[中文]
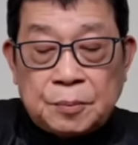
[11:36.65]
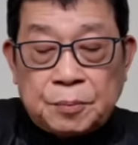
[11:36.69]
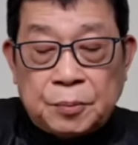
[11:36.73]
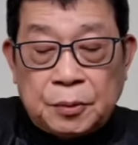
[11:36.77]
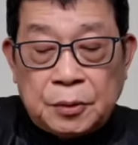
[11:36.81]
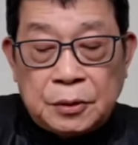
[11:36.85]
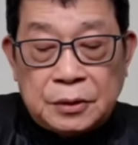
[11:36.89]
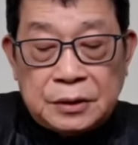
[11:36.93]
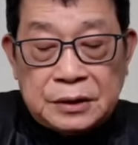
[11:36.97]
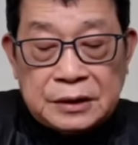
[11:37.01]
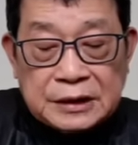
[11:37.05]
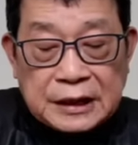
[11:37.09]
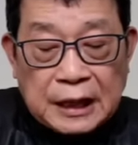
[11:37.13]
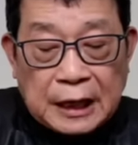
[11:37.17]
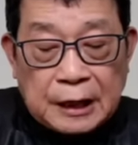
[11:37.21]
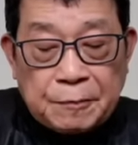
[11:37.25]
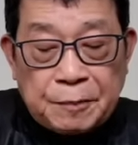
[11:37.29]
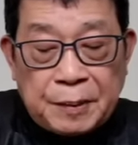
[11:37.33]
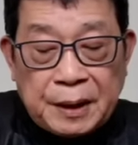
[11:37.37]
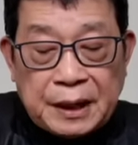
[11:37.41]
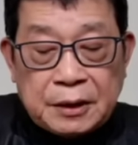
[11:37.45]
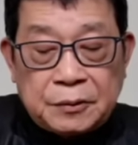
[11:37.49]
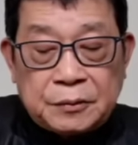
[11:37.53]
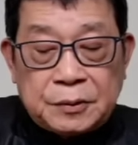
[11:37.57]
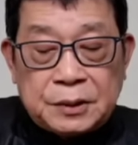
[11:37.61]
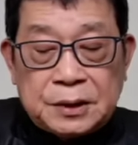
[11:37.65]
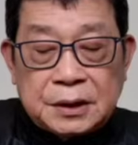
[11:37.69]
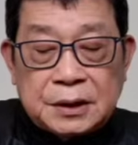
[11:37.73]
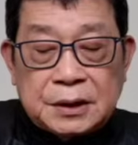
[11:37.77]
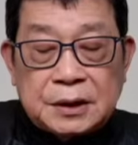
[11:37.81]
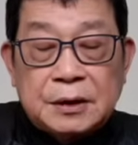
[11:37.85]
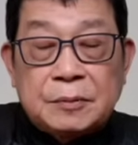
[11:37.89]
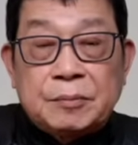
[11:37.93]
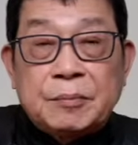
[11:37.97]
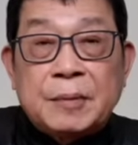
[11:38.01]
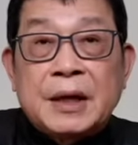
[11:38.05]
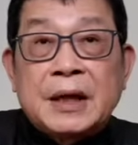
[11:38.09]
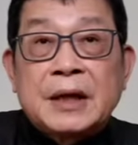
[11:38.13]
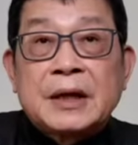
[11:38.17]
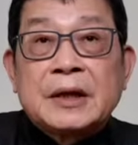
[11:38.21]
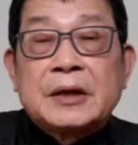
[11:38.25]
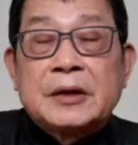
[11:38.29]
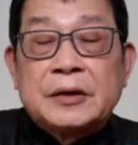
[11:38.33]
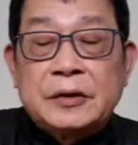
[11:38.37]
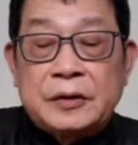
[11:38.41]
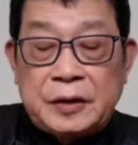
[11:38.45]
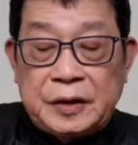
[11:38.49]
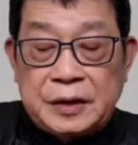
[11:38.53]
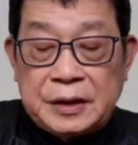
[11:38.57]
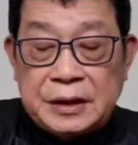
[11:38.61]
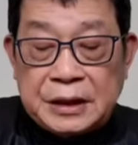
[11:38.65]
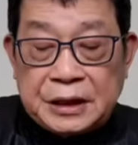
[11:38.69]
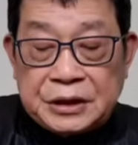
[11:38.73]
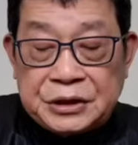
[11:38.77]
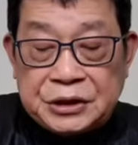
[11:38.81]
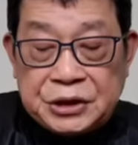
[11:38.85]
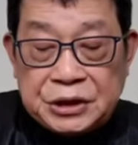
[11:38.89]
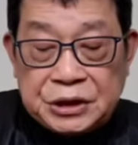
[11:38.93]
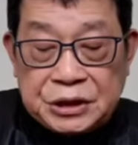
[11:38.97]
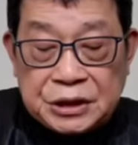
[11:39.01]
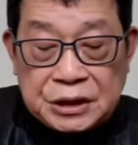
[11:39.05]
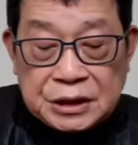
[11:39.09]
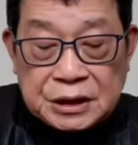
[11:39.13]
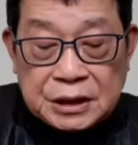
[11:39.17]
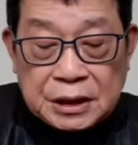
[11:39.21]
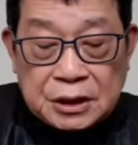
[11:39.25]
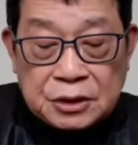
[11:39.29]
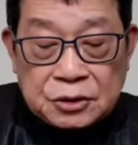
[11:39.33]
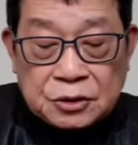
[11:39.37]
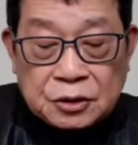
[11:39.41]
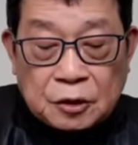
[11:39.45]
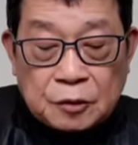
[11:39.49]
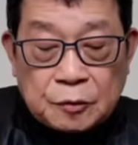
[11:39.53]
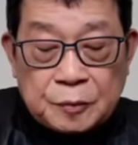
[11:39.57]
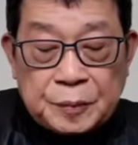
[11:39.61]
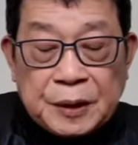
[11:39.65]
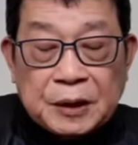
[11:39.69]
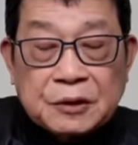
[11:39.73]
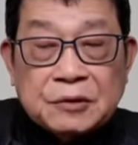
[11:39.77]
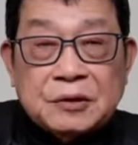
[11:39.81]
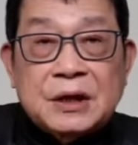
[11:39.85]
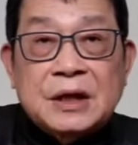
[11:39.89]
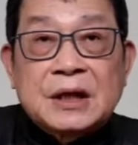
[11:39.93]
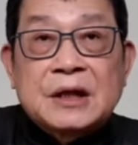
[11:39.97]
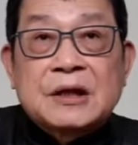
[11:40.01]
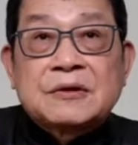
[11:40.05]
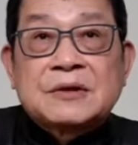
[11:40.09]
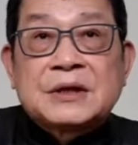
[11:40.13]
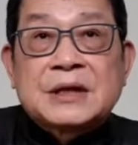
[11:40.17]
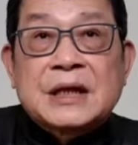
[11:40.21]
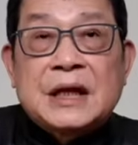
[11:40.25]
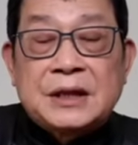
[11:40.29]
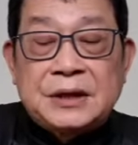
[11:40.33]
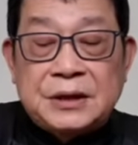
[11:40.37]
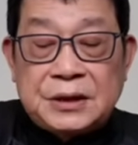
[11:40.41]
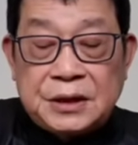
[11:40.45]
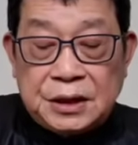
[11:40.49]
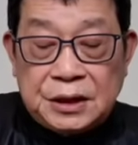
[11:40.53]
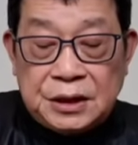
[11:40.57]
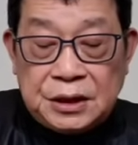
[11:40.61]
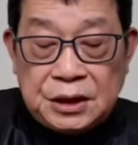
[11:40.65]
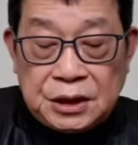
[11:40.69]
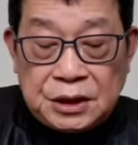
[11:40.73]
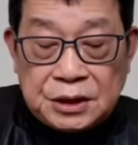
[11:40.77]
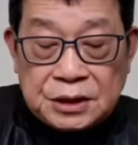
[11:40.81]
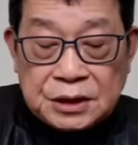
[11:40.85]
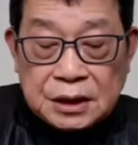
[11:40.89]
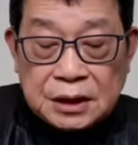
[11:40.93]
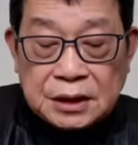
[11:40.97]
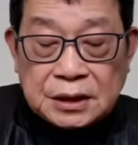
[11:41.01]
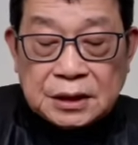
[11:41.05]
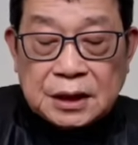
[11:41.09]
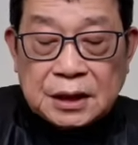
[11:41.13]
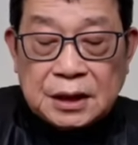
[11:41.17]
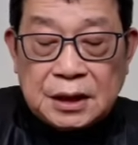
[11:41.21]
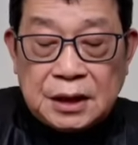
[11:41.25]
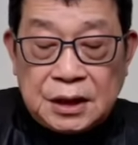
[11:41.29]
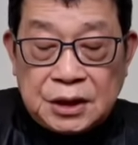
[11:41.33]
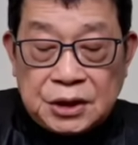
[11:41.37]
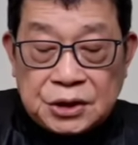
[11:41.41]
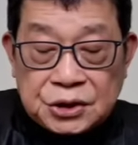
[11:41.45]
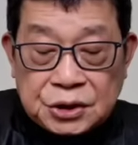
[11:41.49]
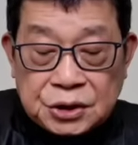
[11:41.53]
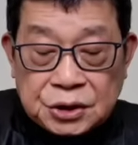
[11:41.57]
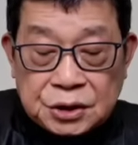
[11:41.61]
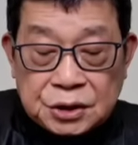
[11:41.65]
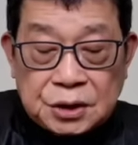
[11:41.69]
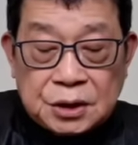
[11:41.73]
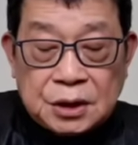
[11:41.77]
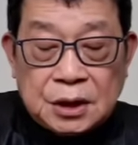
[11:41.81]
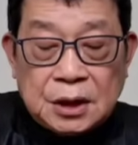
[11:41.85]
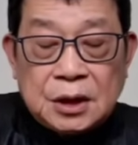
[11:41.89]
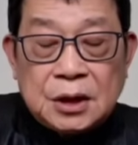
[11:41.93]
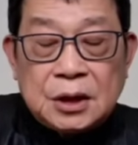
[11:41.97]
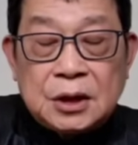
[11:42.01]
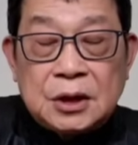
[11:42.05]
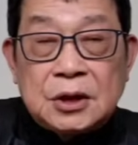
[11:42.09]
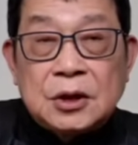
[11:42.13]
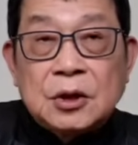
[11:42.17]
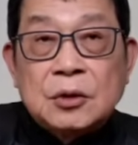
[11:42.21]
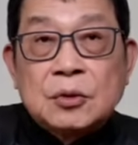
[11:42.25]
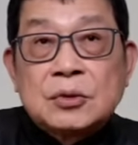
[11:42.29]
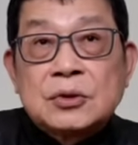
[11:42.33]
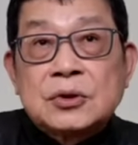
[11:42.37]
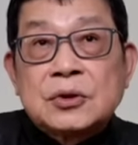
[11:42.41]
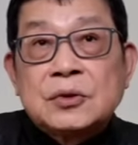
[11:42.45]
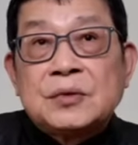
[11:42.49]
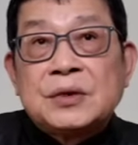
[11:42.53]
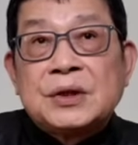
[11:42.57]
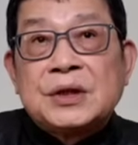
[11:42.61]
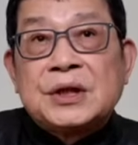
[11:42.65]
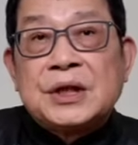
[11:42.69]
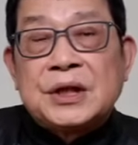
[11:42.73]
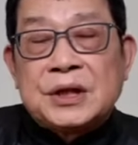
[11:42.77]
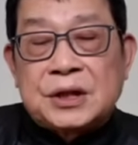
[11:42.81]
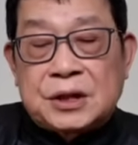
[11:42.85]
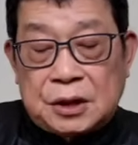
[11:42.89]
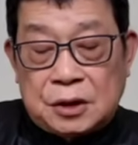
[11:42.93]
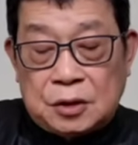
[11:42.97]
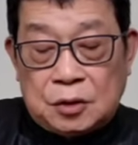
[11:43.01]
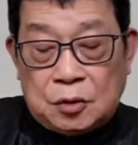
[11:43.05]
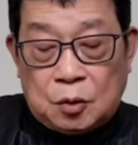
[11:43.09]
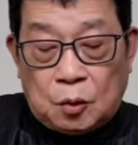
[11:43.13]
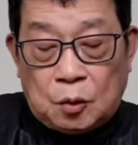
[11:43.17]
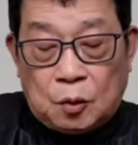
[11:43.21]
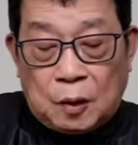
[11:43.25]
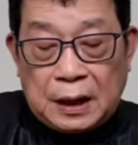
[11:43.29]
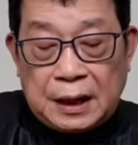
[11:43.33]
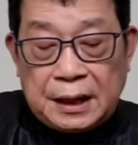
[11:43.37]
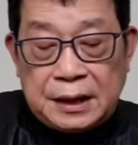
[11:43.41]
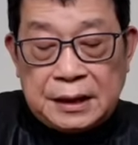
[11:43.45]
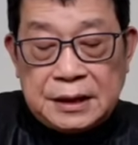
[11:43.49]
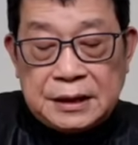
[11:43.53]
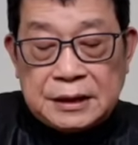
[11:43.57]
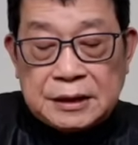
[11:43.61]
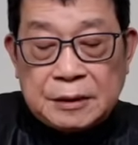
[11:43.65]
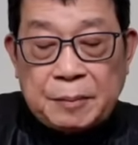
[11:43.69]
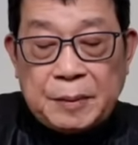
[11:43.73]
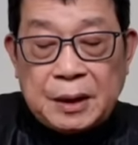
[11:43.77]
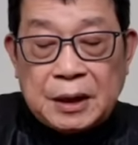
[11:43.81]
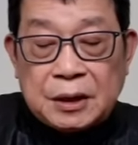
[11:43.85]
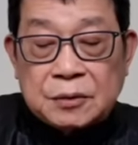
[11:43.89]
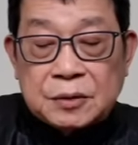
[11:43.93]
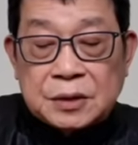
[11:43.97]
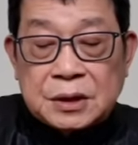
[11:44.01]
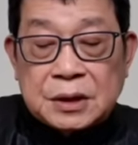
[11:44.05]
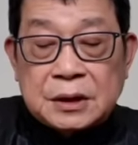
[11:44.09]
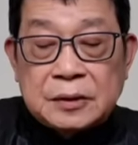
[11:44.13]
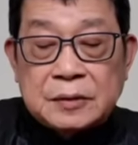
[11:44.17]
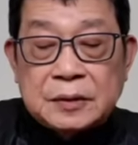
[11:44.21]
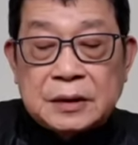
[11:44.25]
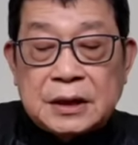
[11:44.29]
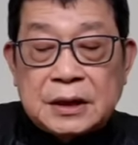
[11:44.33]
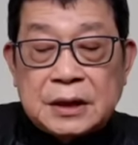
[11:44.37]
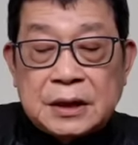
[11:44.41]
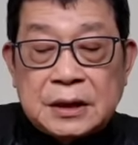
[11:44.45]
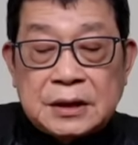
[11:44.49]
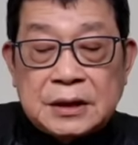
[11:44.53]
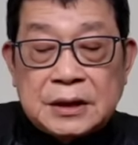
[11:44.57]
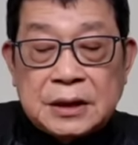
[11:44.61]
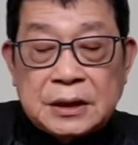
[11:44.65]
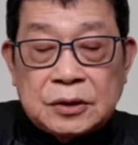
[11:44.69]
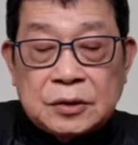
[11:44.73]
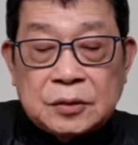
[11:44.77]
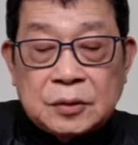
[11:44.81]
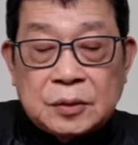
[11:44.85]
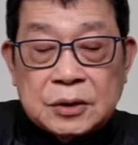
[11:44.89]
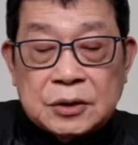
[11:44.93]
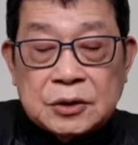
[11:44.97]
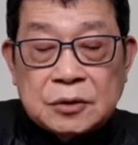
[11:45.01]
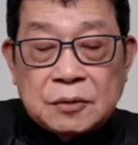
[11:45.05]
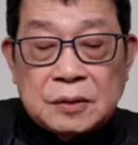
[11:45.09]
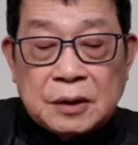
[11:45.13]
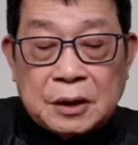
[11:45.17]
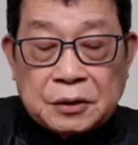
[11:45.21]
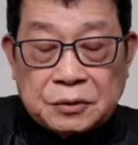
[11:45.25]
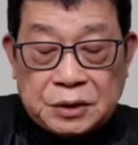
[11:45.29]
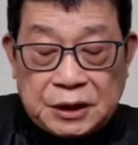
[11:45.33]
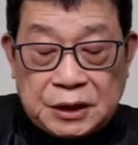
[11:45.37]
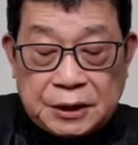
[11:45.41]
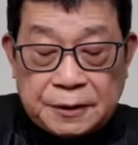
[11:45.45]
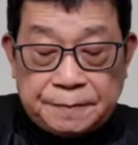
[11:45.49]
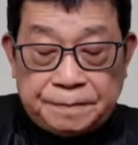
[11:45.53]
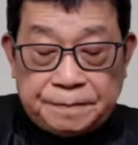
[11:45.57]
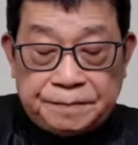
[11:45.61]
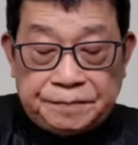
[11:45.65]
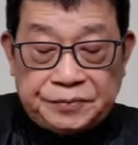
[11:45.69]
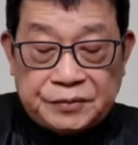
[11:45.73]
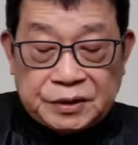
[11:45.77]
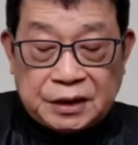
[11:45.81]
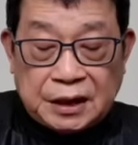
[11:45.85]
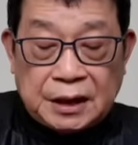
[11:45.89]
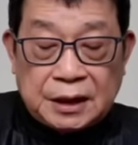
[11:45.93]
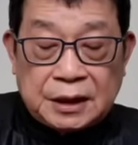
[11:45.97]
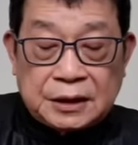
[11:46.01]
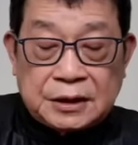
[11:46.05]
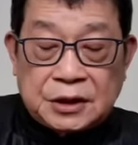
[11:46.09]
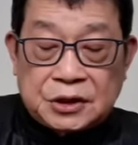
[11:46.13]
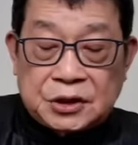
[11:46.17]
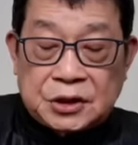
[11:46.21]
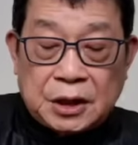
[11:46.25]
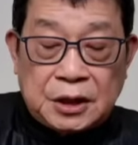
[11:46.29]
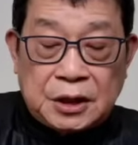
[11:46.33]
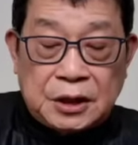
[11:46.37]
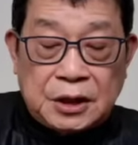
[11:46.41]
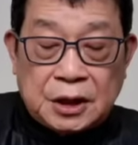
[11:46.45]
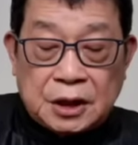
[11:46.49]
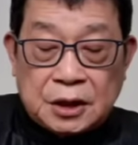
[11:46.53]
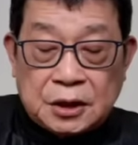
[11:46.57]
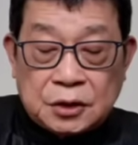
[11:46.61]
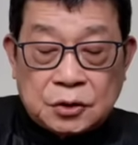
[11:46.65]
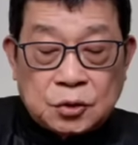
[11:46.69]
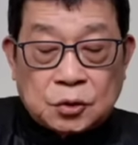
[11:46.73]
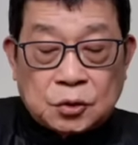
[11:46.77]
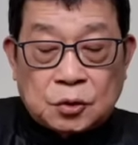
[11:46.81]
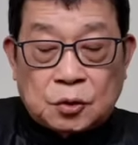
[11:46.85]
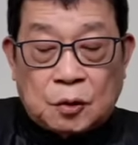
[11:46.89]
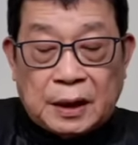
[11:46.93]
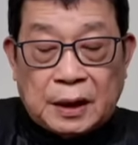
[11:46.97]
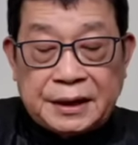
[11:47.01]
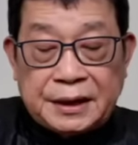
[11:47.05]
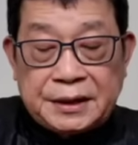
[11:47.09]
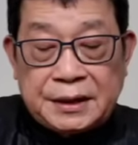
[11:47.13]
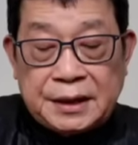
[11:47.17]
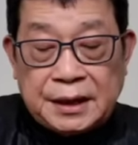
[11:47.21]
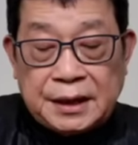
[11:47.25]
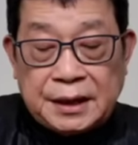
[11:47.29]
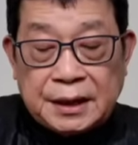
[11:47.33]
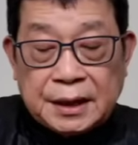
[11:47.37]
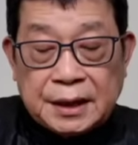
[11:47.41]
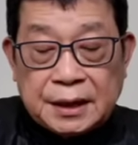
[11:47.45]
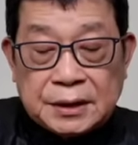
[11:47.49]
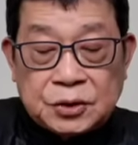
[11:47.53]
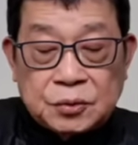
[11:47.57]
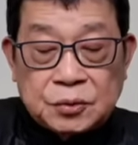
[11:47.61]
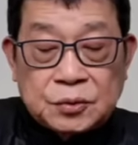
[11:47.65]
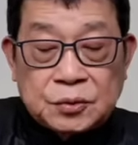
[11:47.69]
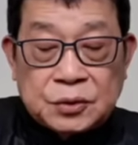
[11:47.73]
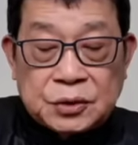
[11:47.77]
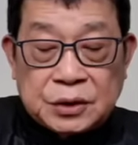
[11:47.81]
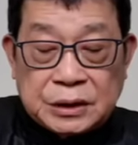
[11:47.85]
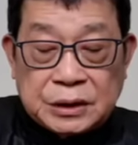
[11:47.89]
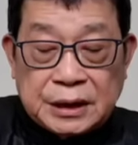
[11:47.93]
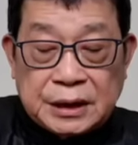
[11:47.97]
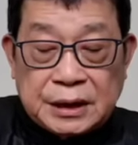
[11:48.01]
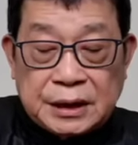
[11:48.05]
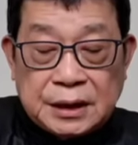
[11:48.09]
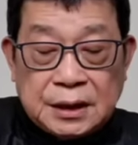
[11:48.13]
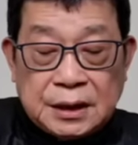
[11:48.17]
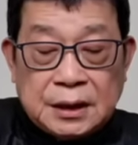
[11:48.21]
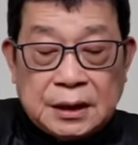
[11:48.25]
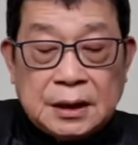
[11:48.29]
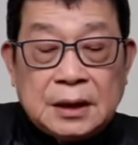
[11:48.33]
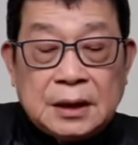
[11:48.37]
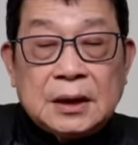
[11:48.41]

不论党派为何，每个人都应该积极参与投票，提高参政议政的意识，有助于提升华裔在美国社会的能见度和重要性。啊，这成立了各种团体啊，诸如此类。